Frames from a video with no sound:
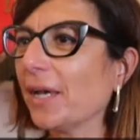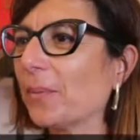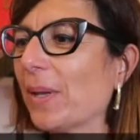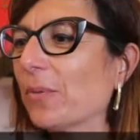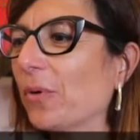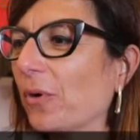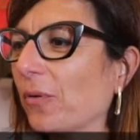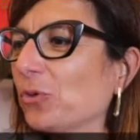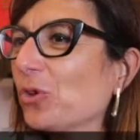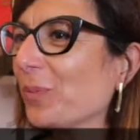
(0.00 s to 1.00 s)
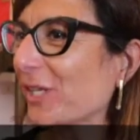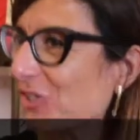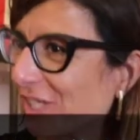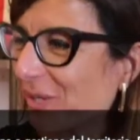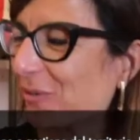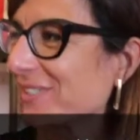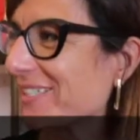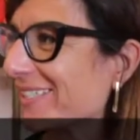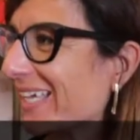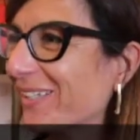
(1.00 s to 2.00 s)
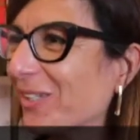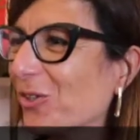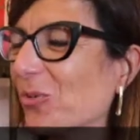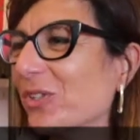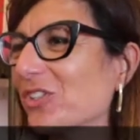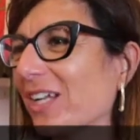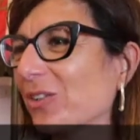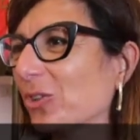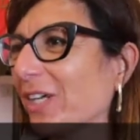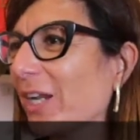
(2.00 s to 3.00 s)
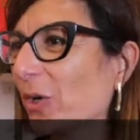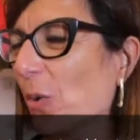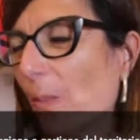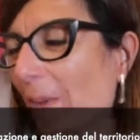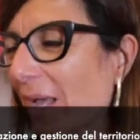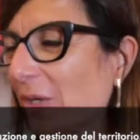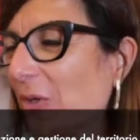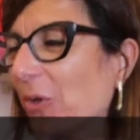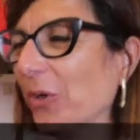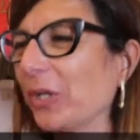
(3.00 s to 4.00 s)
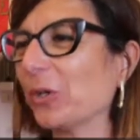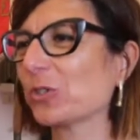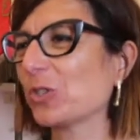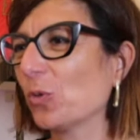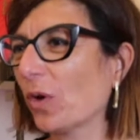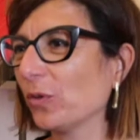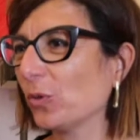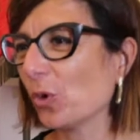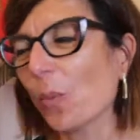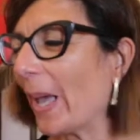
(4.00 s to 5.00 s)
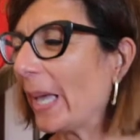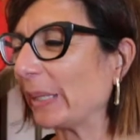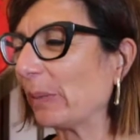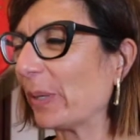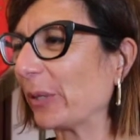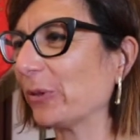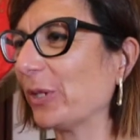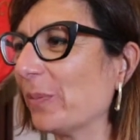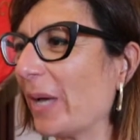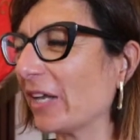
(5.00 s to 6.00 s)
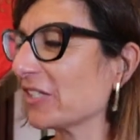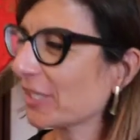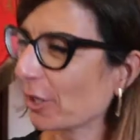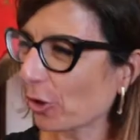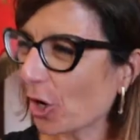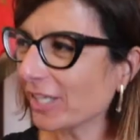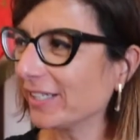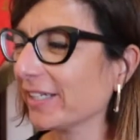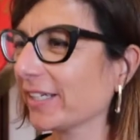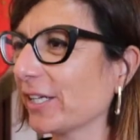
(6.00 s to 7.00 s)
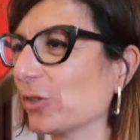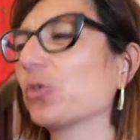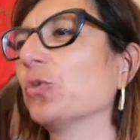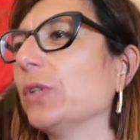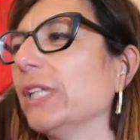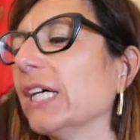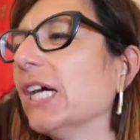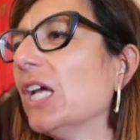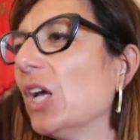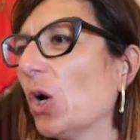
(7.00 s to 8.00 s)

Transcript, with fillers: Abbiamo avuto il piacere quest'estate di cominciare a toccare con mano i nostri nuovi lungomari, il Parco del Mare, sia a nord che a sud.